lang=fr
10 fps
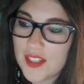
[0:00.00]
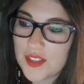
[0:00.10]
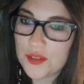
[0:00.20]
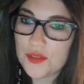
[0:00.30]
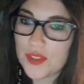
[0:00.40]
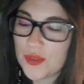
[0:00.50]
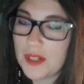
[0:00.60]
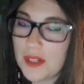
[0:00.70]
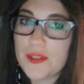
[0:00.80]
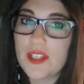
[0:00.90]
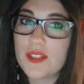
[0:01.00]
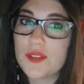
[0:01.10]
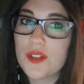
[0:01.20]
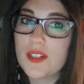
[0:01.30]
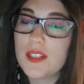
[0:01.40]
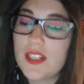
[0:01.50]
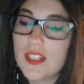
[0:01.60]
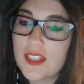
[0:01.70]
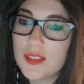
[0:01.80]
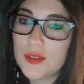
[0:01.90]
de l'argent de toute façon là, parce qu'il y a
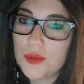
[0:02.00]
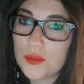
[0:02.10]
les,